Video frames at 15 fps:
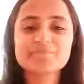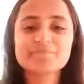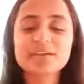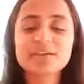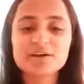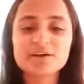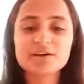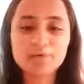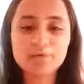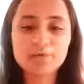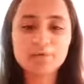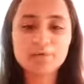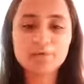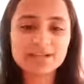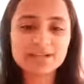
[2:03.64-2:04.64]
और मैंने
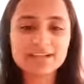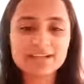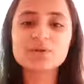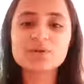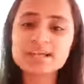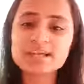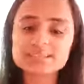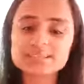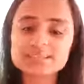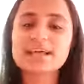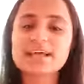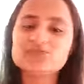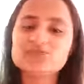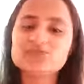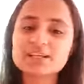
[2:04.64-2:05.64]
रेगुलर क्लासेस एक्चुअली
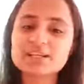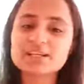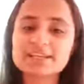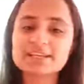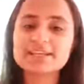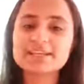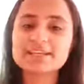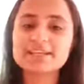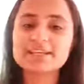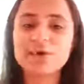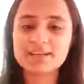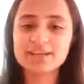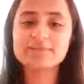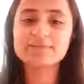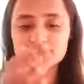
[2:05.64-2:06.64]
लिए नहीं है ऑनलाइन में
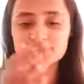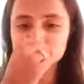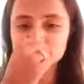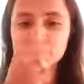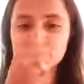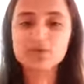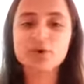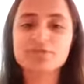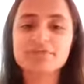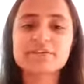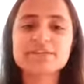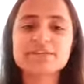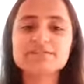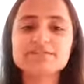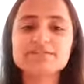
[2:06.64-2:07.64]
मुझे थोड़ा कॉन्फिडेंस भी
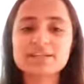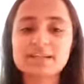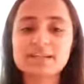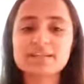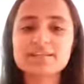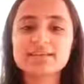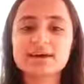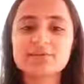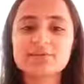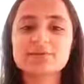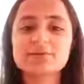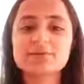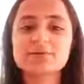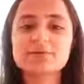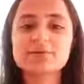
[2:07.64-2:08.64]
नहीं था मतलब
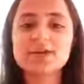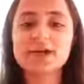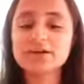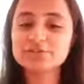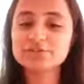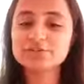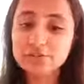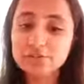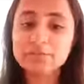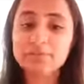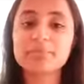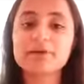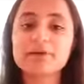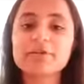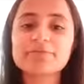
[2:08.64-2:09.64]
आई वाज नॉट प्रिपेयर
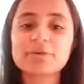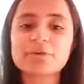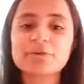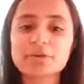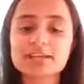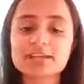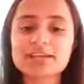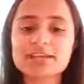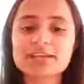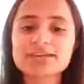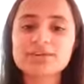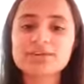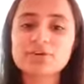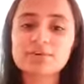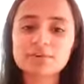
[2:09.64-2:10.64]
फॉर ऑनलाइन क्लासेस और
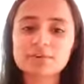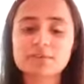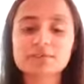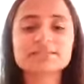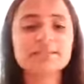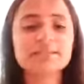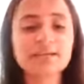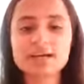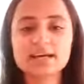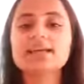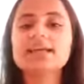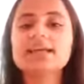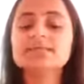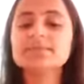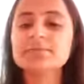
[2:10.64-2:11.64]
मेरे में सिखाने का
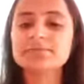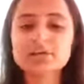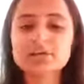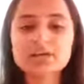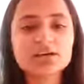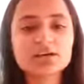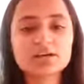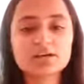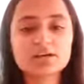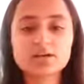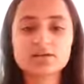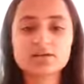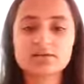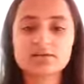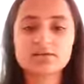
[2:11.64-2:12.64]
इतना अब
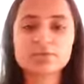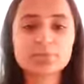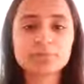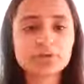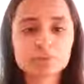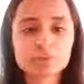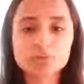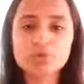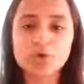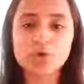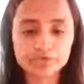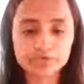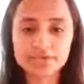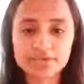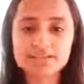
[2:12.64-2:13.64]
तक टू बी ट्रू
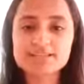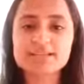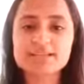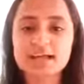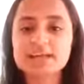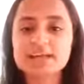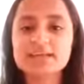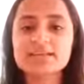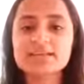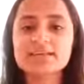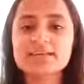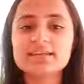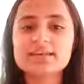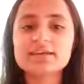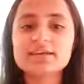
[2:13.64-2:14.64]
कॉन्फिडेंस आया नहीं
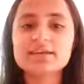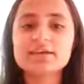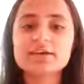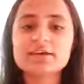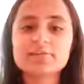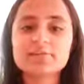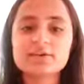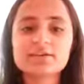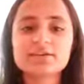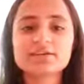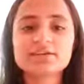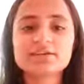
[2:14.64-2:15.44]
है बट